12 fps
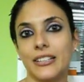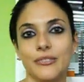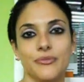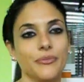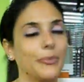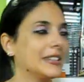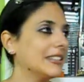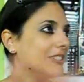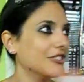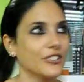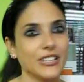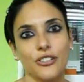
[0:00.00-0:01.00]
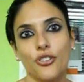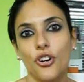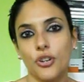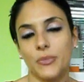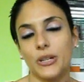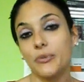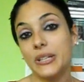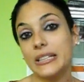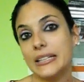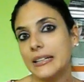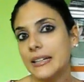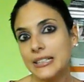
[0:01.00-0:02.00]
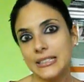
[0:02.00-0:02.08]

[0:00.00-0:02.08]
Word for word: in un padiglione enorme, quindi